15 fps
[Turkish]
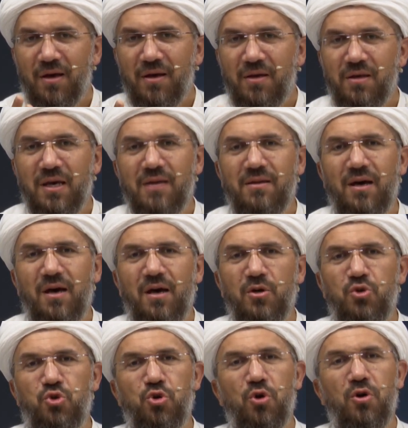Ya da
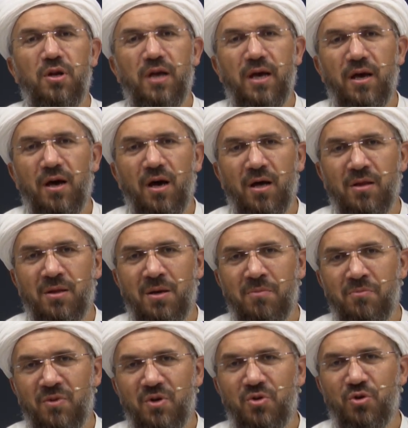şöyle
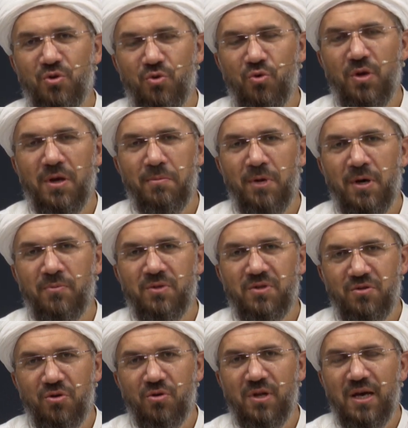anlam veriyor ulemamız
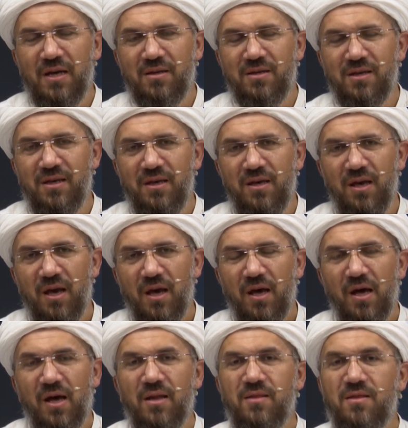diyorlar ki
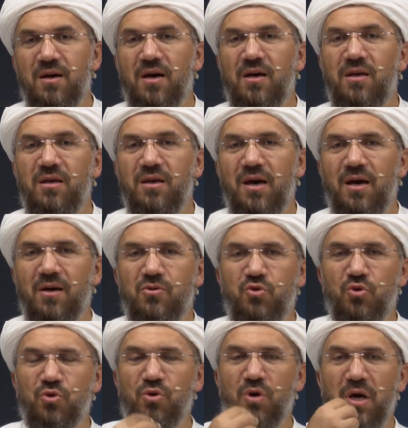
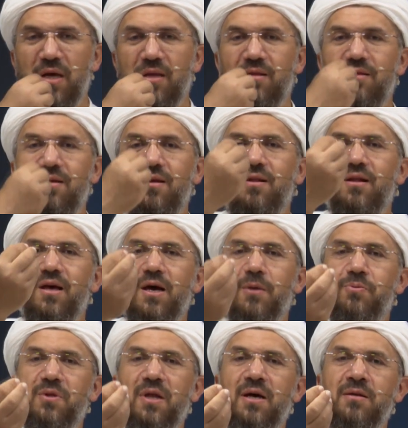Ettehiyyatu dille
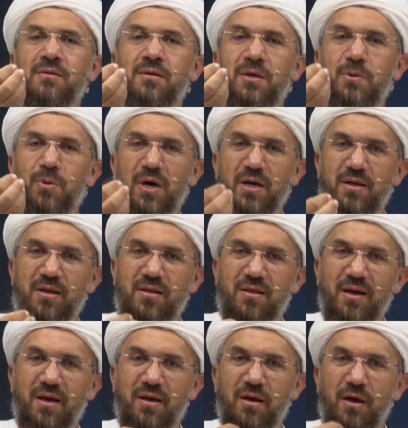yapılan
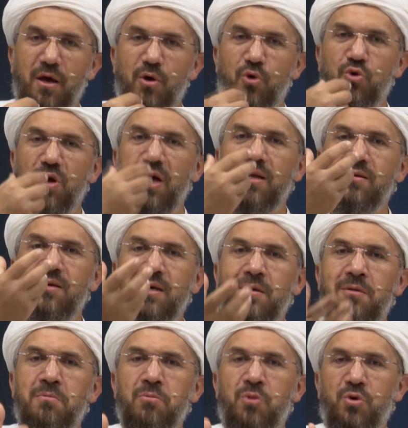ibadette Kur'an-ı
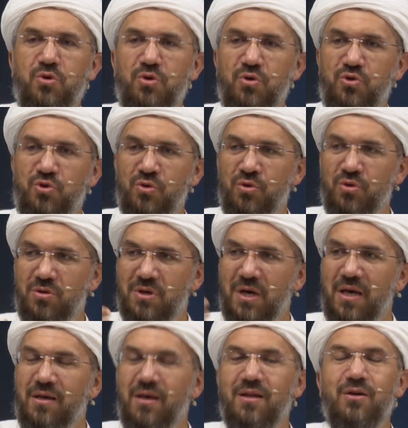Kerim mi okuyorsunuz?
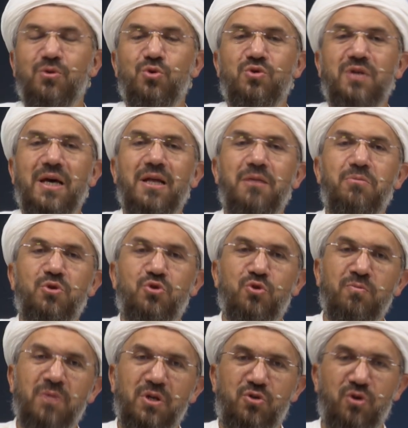Ya da güzel bir
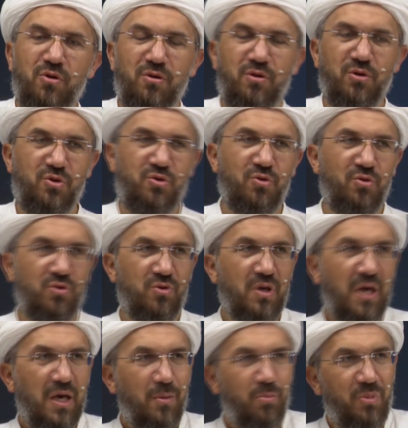cümle söylüyorsunuz.
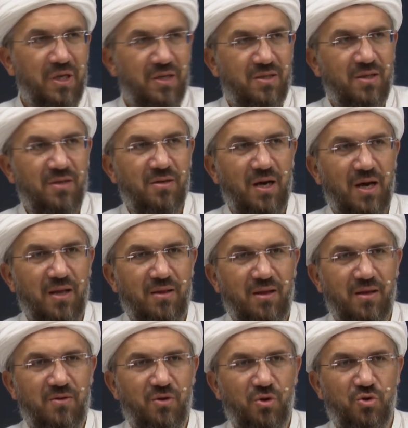Birisini
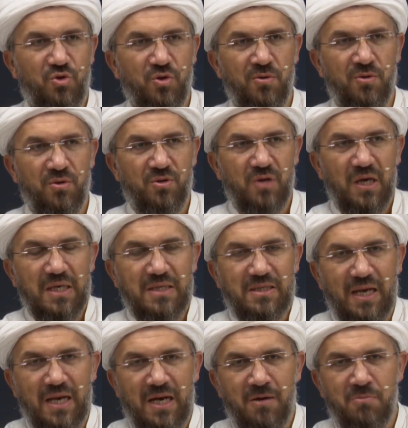rahatlatıyorsunuz.
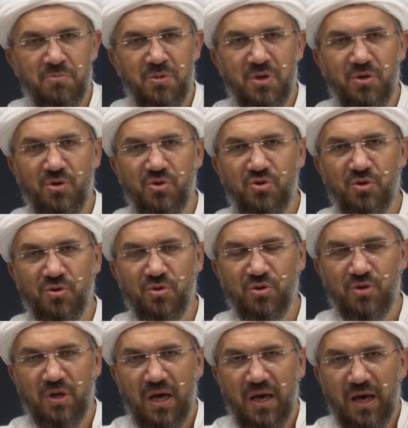Selam veriyorsunuz.
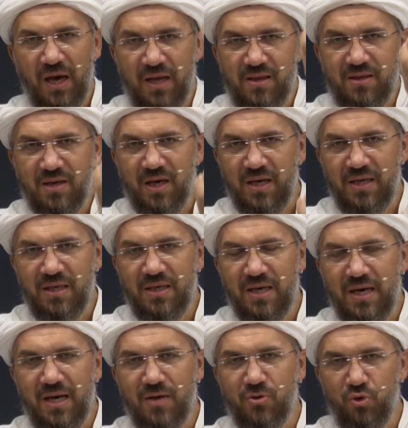
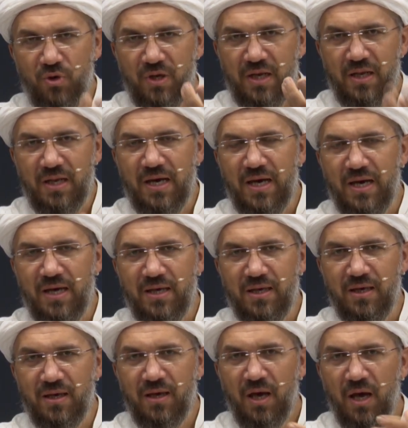Ettehiyyatu
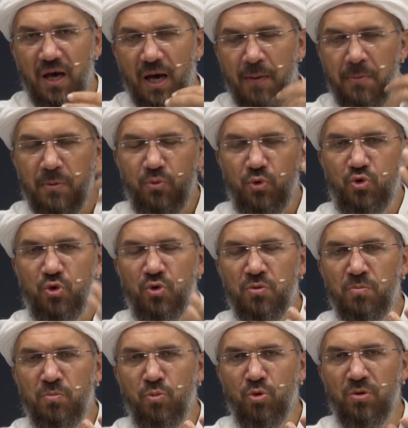lillahi. Ama
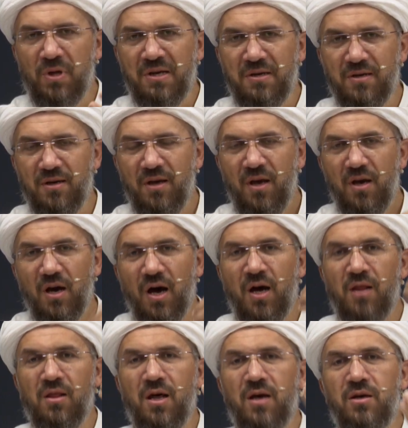bütün bunları
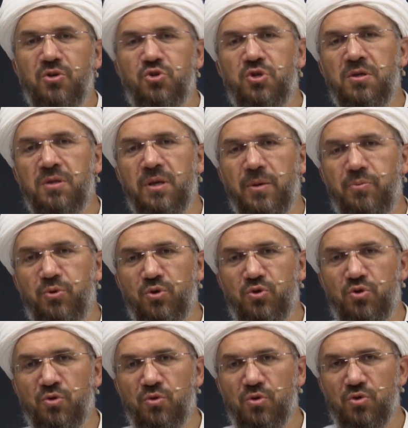Allah için
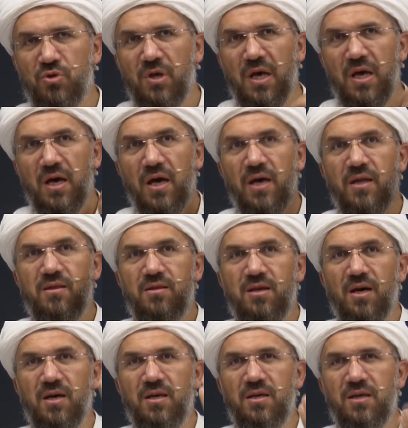yapıyorsunuz.
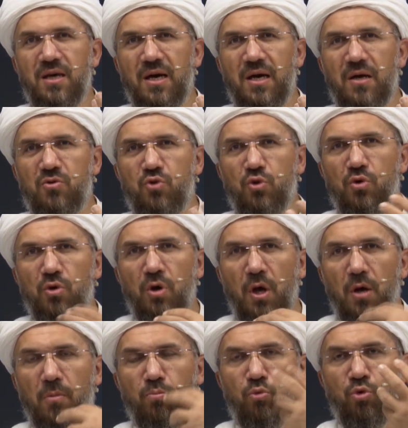Ettehiyyatu.
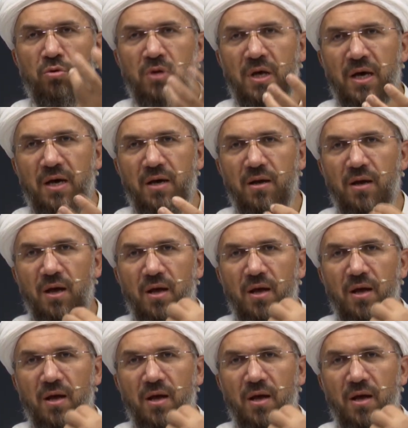Bunlar